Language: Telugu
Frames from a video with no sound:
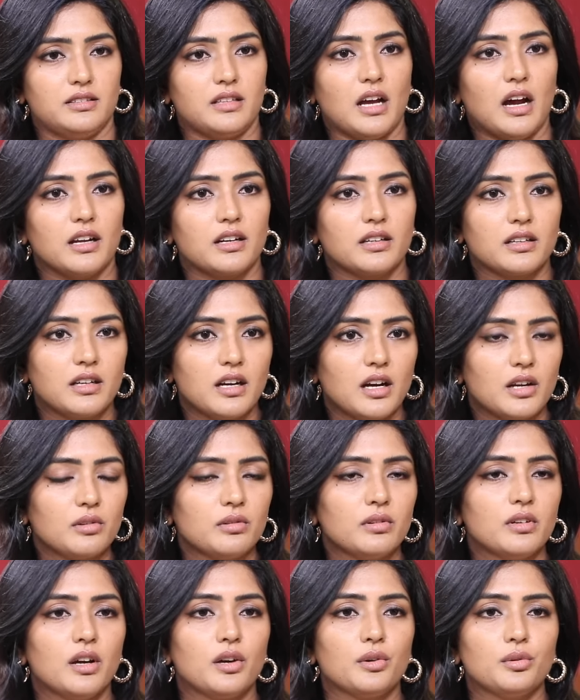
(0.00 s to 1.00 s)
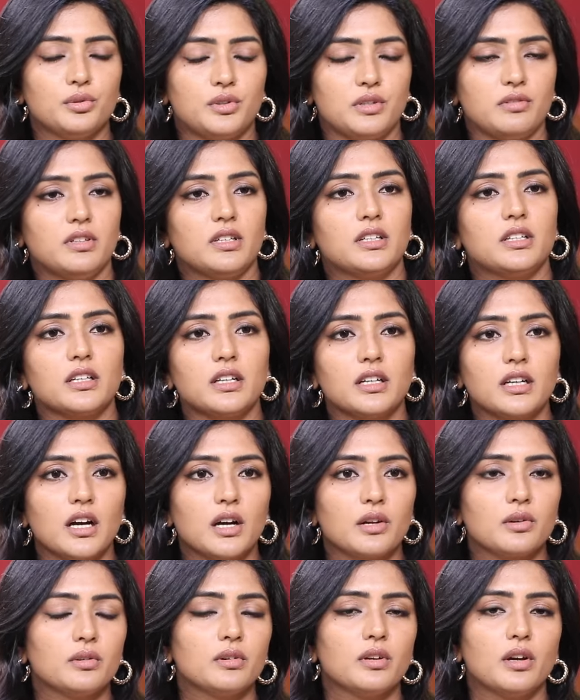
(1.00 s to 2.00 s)
తారక్ గారు ఉన్నారు త్రివిక్రమ్
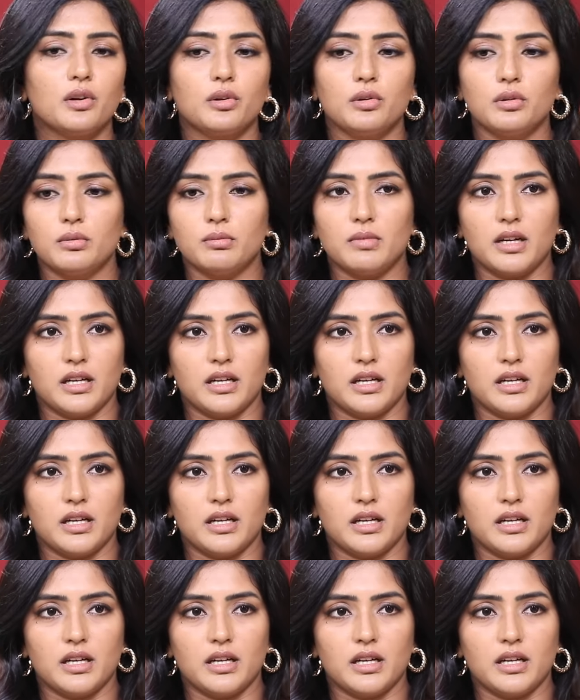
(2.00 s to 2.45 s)
గారు ఉన్నారు